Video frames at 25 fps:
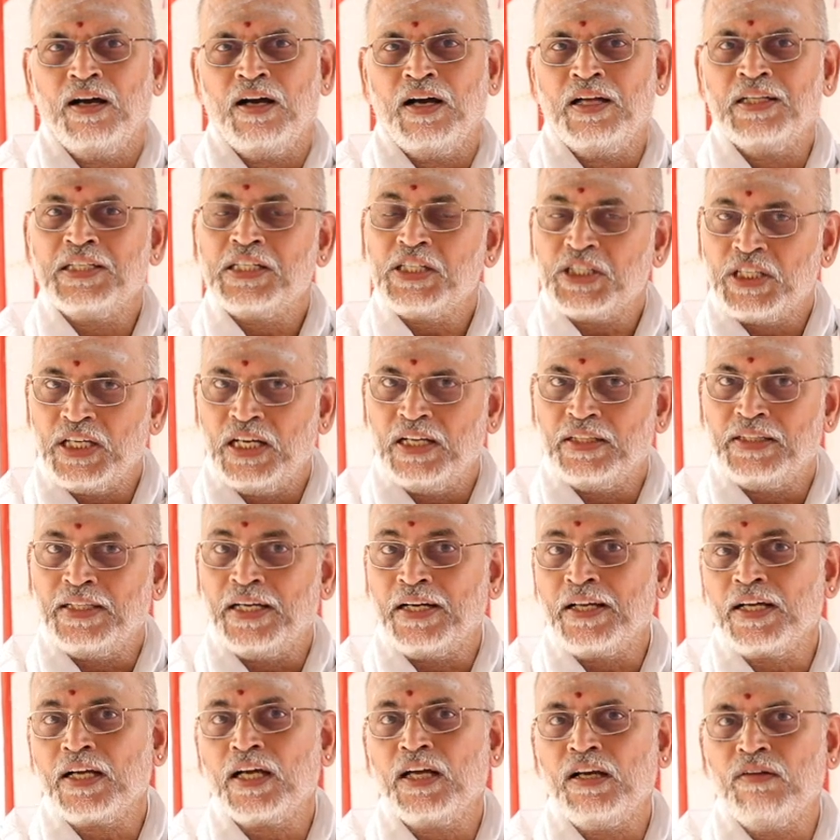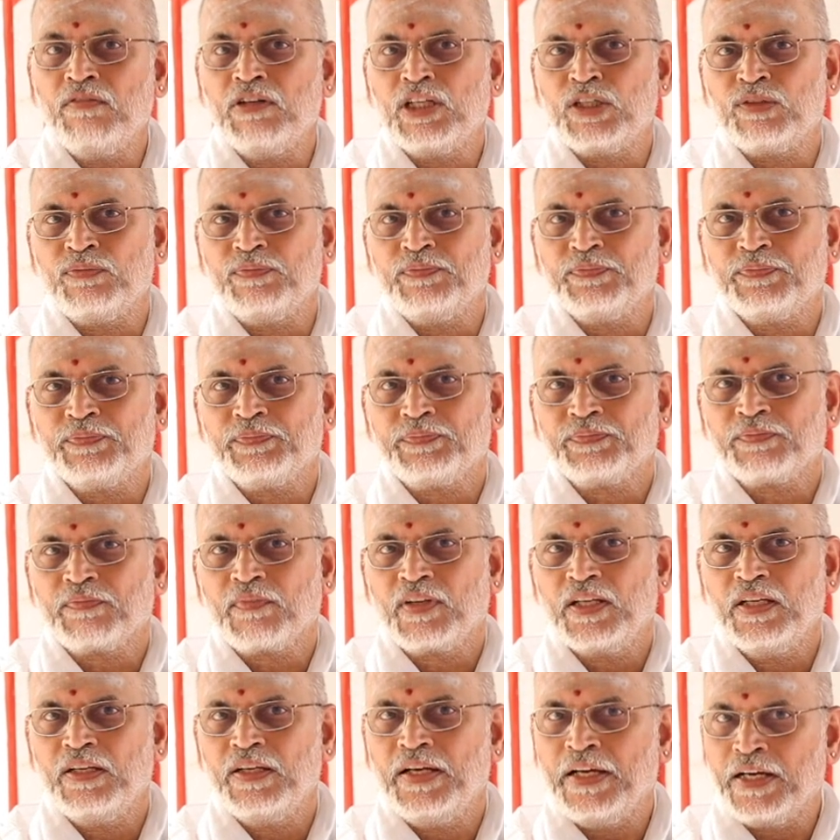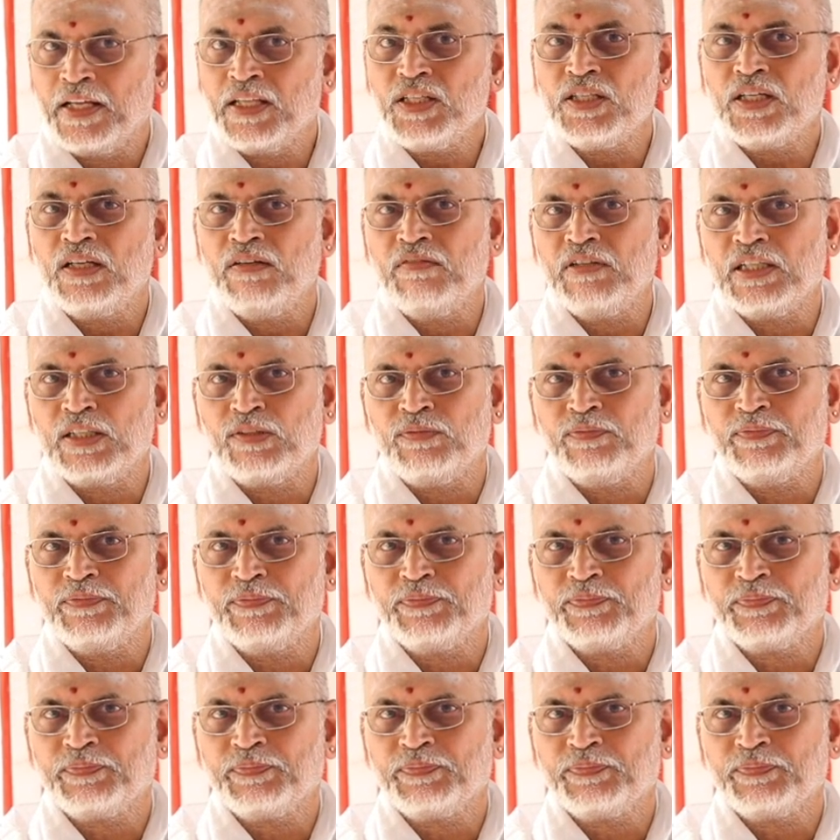அதுக்கு சில தடங்கள் வரும் இடைஞ்சல் வரும்